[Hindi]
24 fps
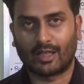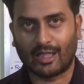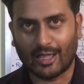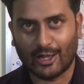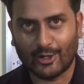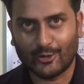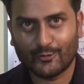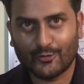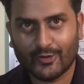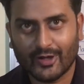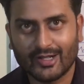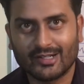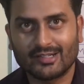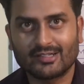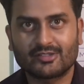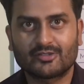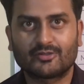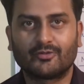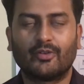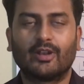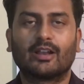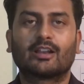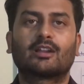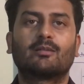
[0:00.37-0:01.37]
हेलो
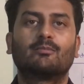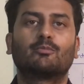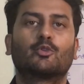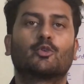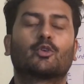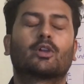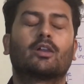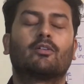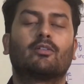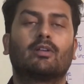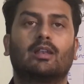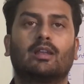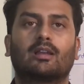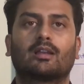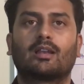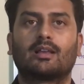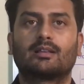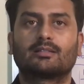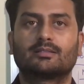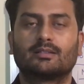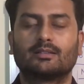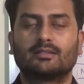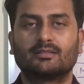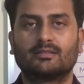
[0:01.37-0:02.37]
फ्रेंड्स वेलकम टू केवल
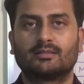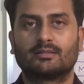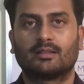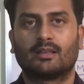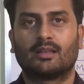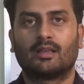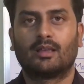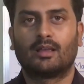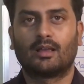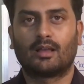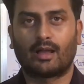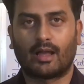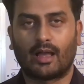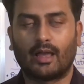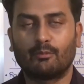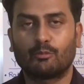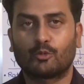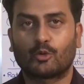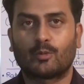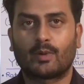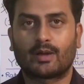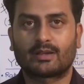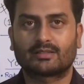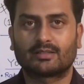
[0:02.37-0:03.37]
क्लासेस आई एम
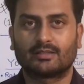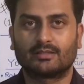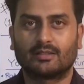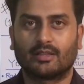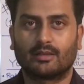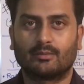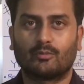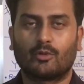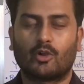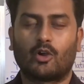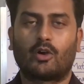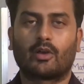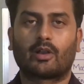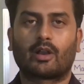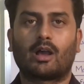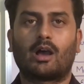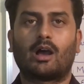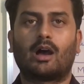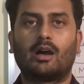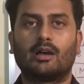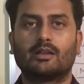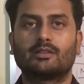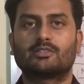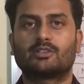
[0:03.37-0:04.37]
कुमार सत्यम और
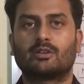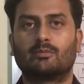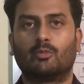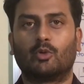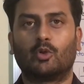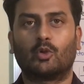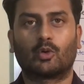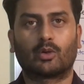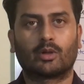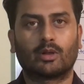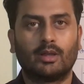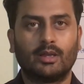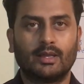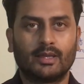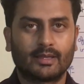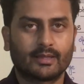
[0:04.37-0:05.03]
आज हम लोग